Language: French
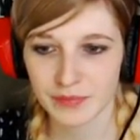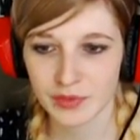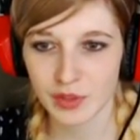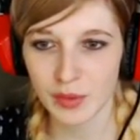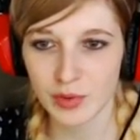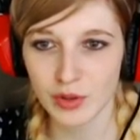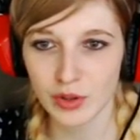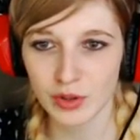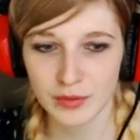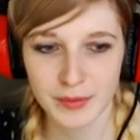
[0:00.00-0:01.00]

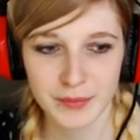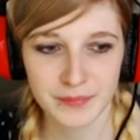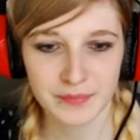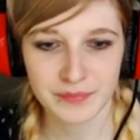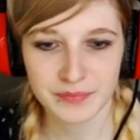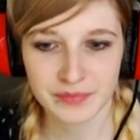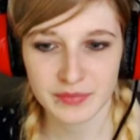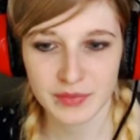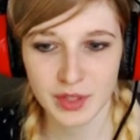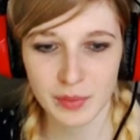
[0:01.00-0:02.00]
Debout
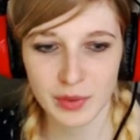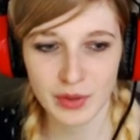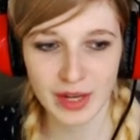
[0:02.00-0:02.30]
Debout